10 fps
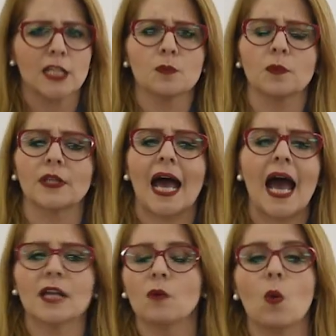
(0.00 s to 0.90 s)

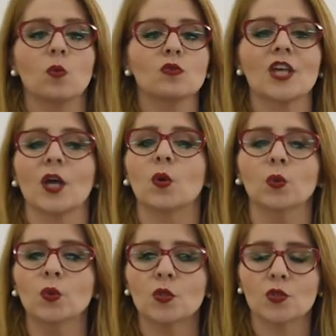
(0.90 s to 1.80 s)
exploraram alguns
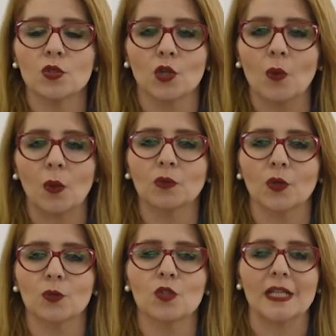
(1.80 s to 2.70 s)
recursos que o
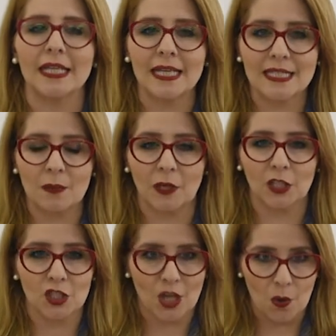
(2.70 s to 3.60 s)
autor utiliza para
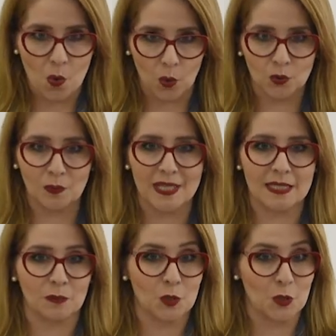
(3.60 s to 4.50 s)
deixar o conto mais
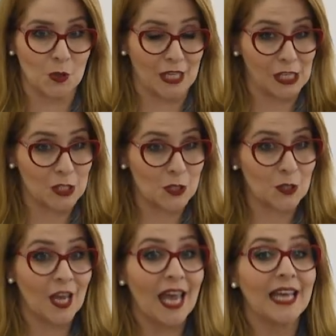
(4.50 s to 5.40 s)

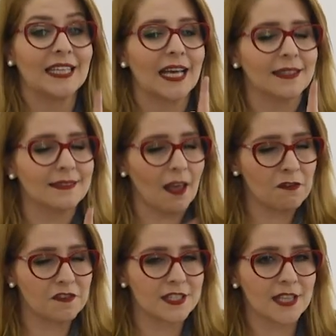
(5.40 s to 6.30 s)
emocionante e até
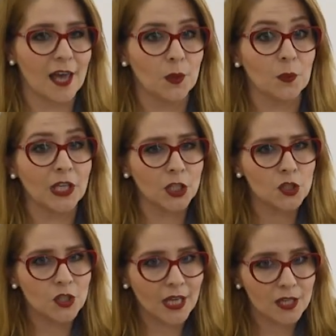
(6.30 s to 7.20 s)
fizeram
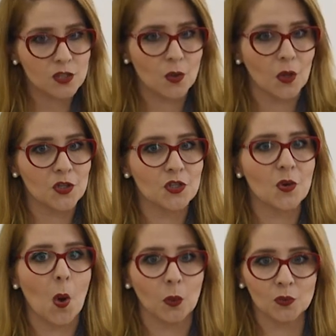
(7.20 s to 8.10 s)
indicações de
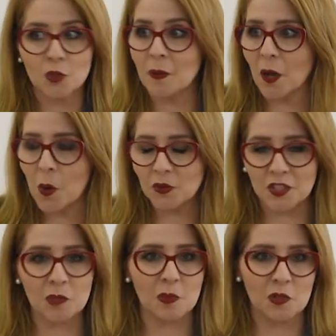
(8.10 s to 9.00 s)
contos para
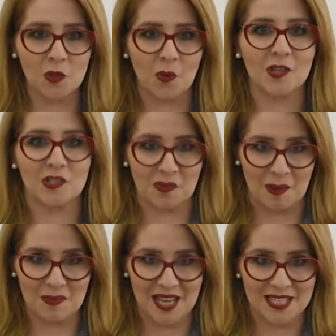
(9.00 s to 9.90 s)
outras pessoas, não
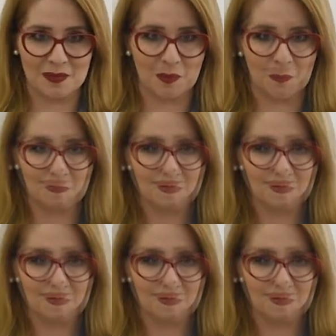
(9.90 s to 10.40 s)
é mesmo?